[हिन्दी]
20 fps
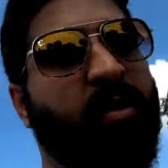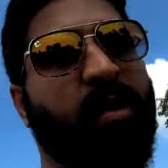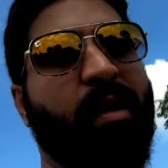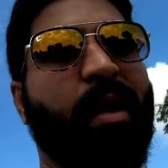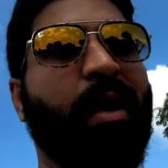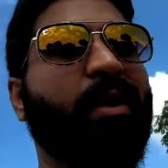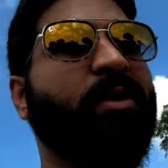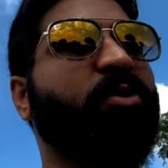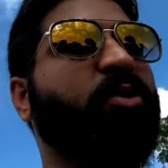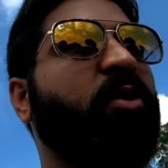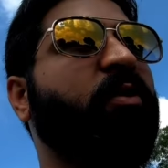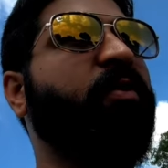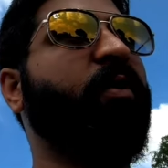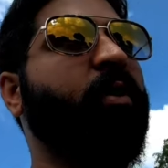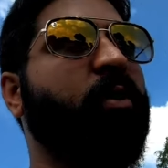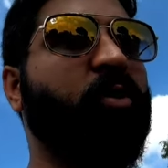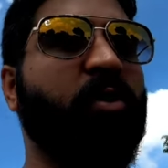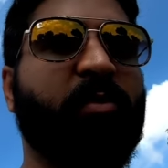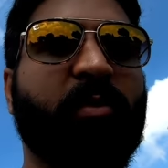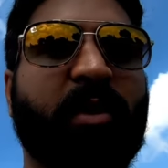हैड्स ऑफ है
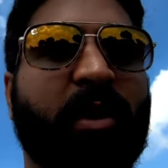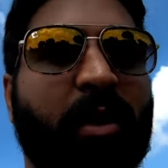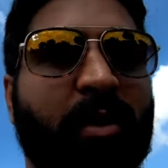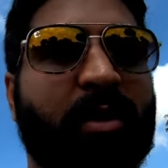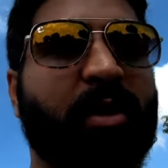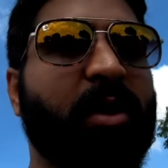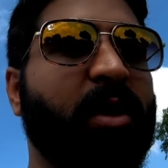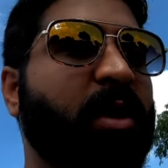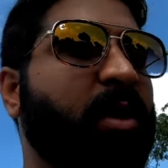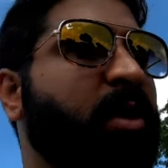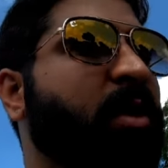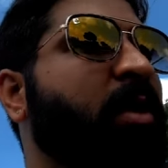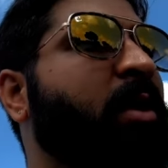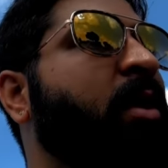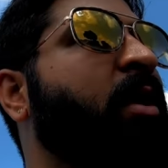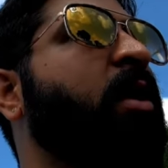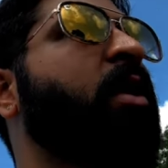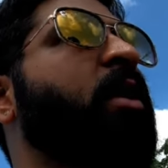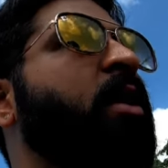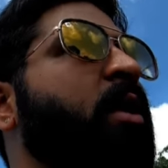कुल मिला के
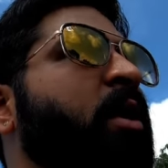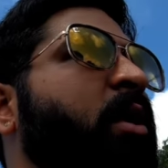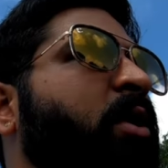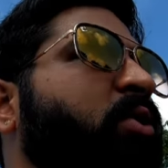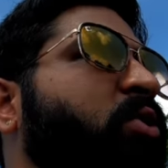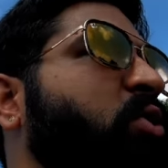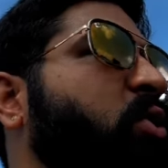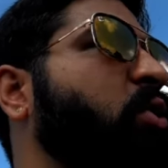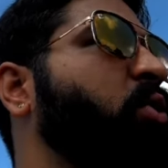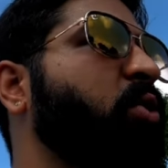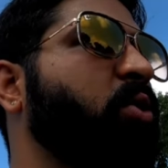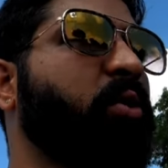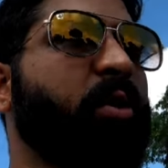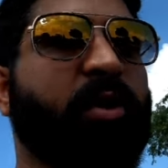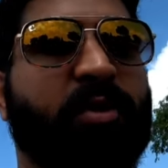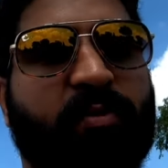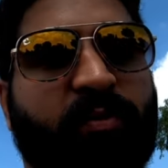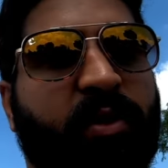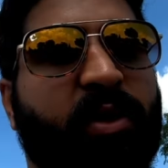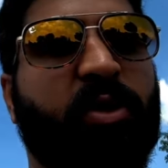तो
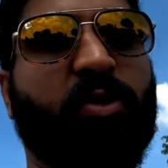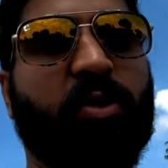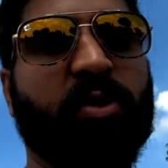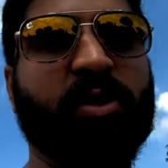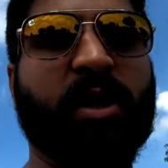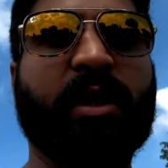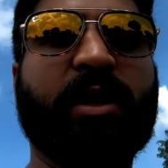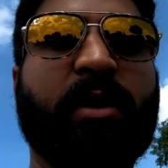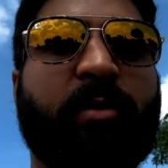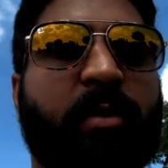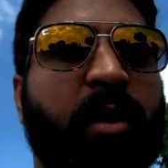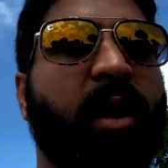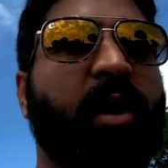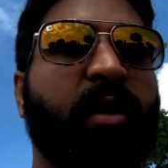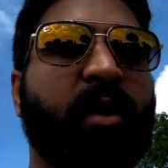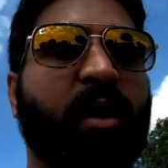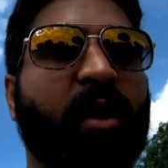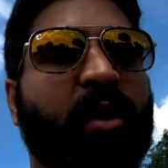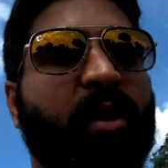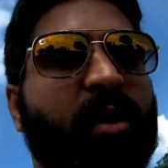इस वीडियो को ज़्यादा बड़ा
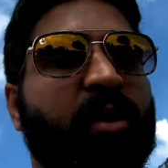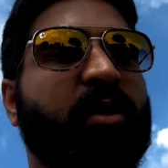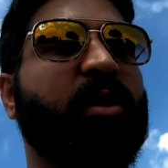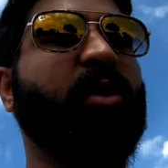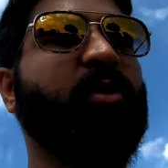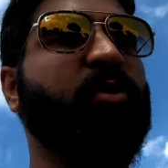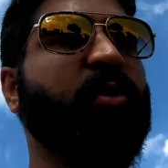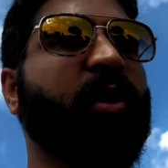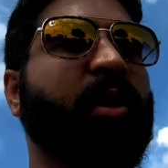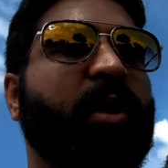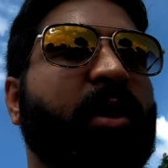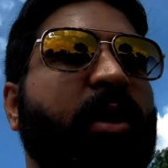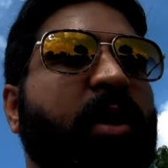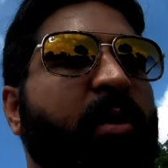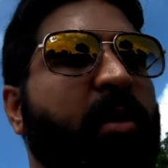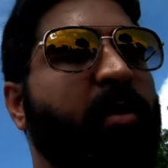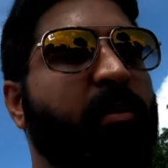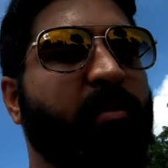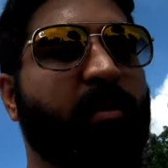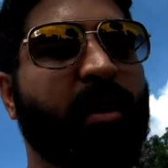ना करते हुए
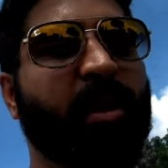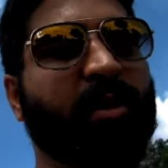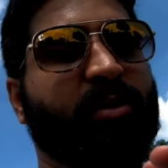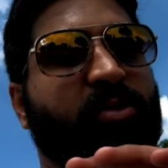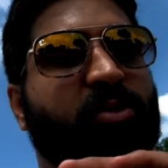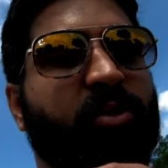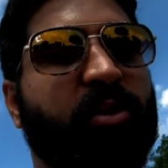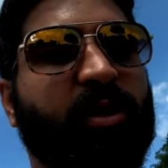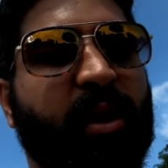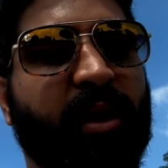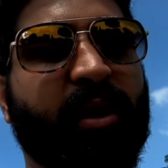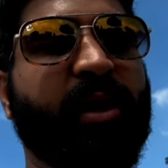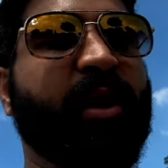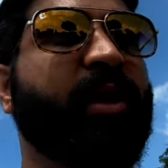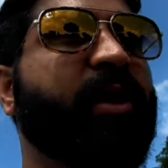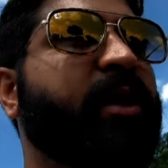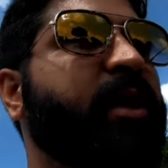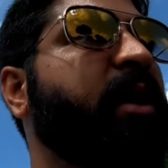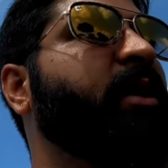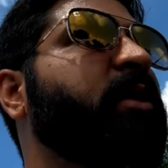मैं इसको यहीं
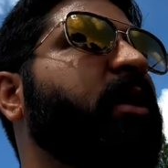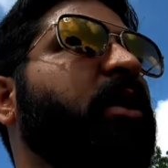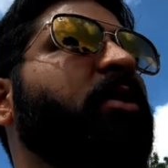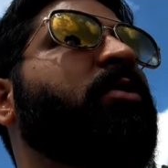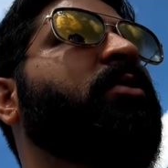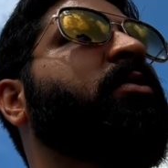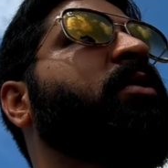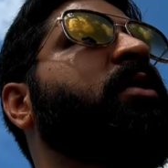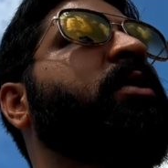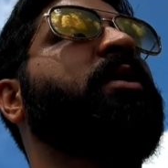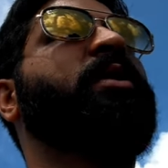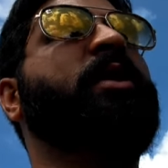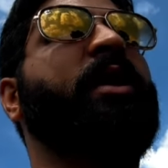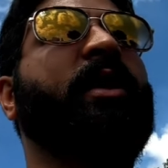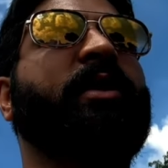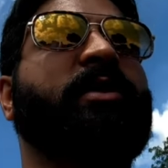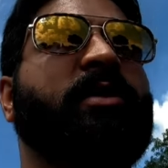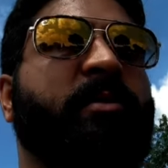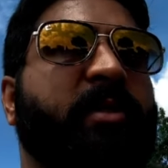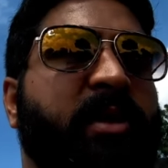एंड करता हूँ
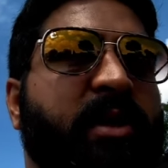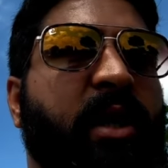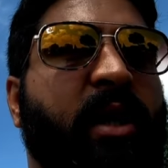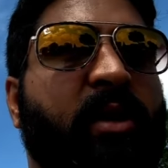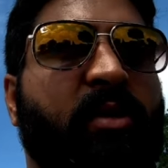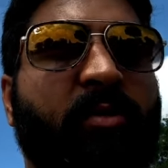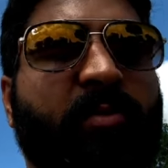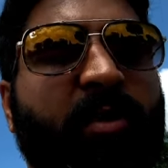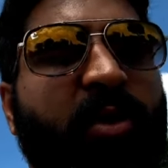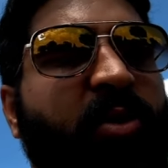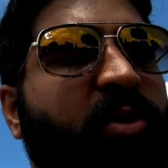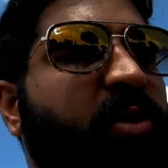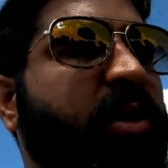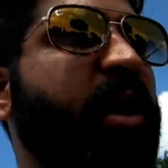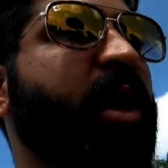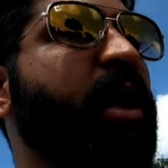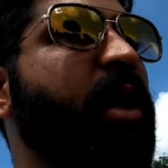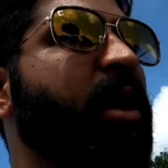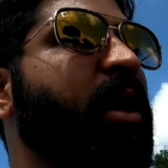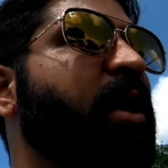यहाँ से मैं जा रहा हूँ अपने
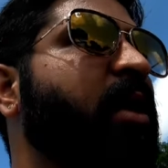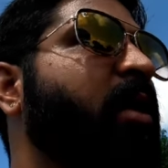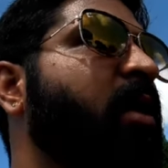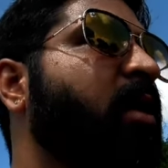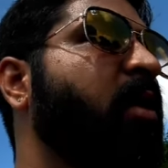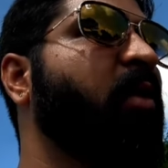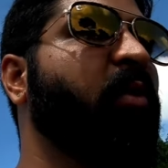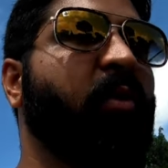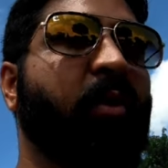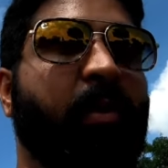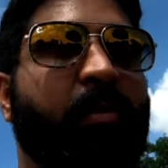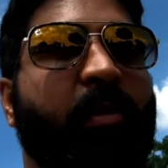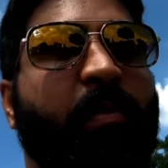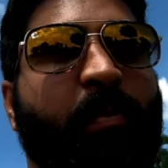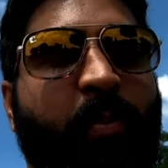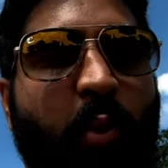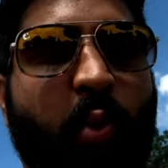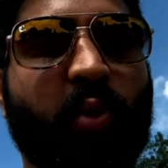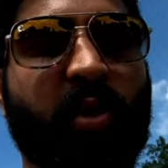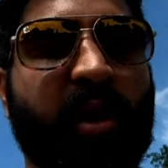होटल वहाँ पे
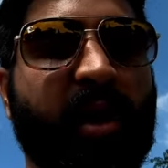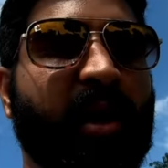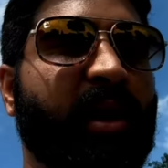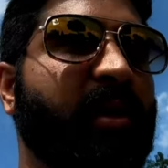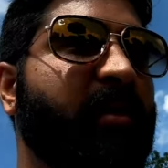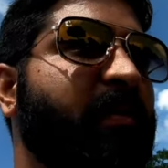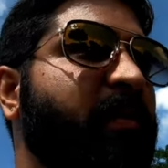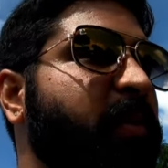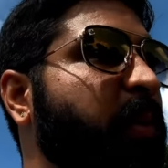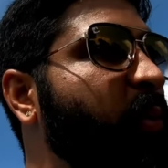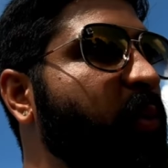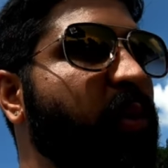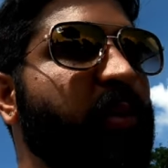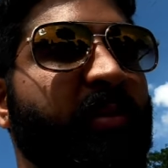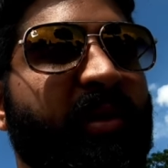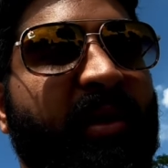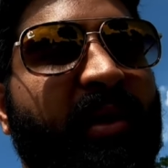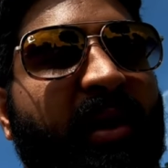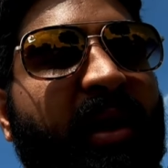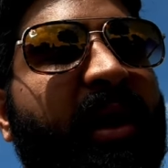पूल है पूल
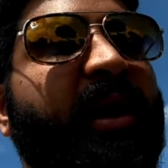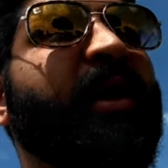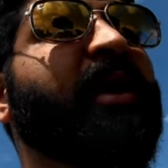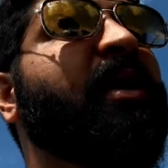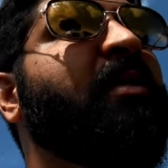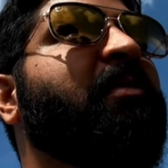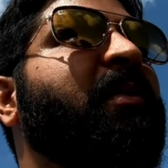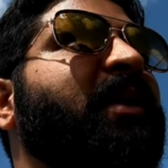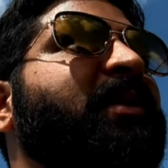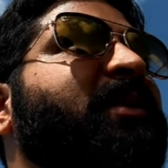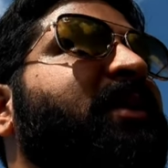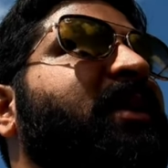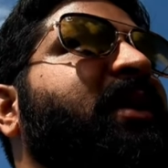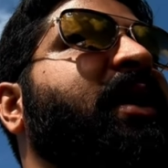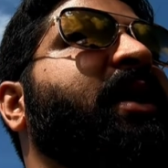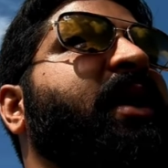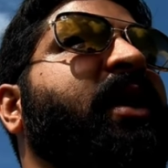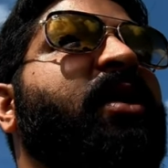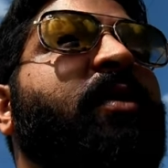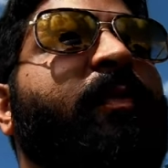में नहाएंगे मस्ती
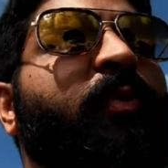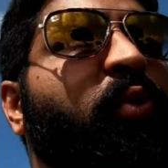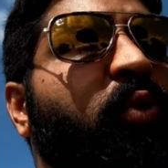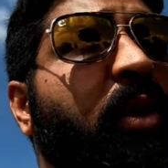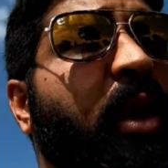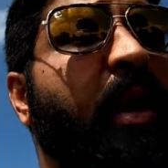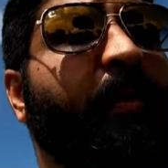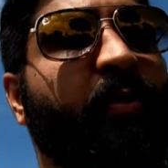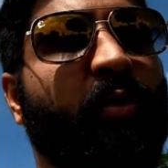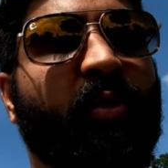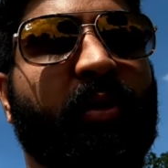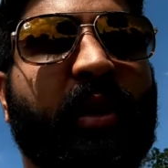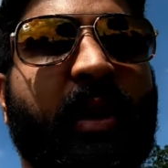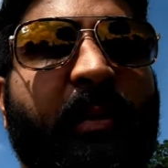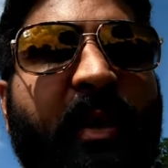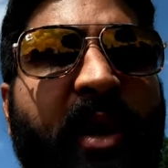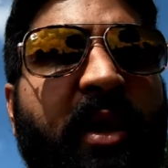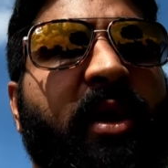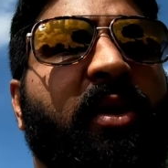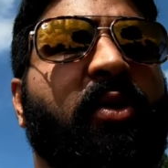करेंगे और पूरा आपको
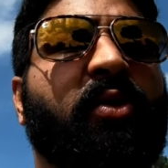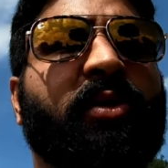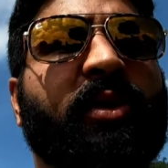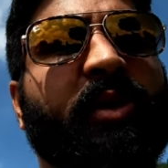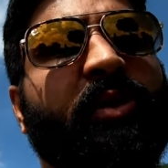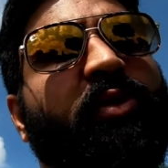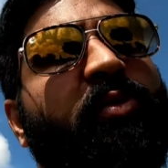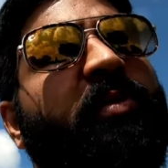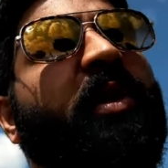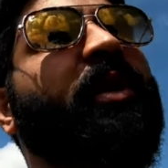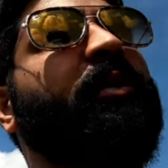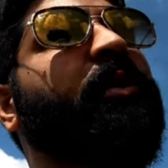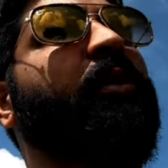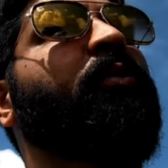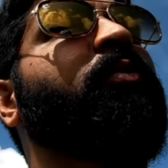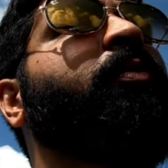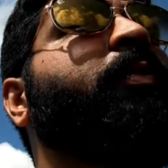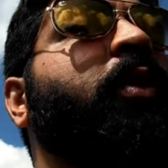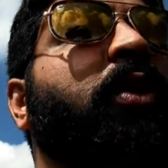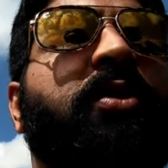रमाडा होटल घुमाता
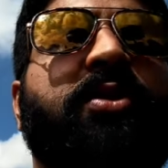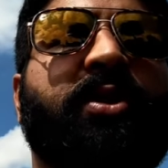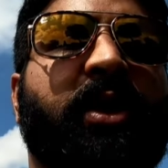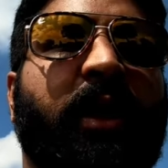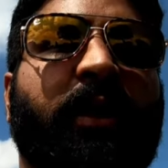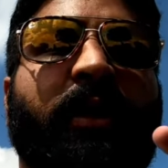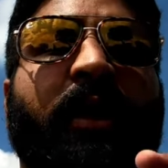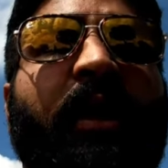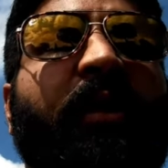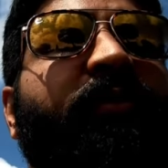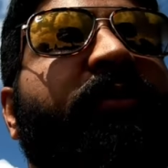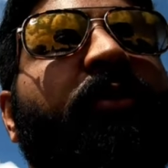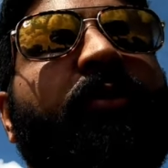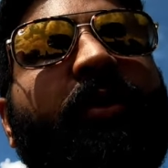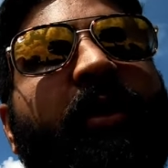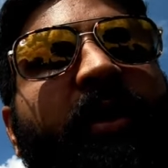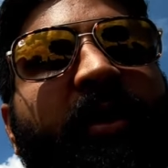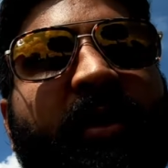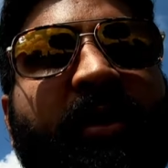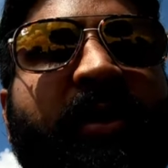हूँ बहुत शानदार व्यू है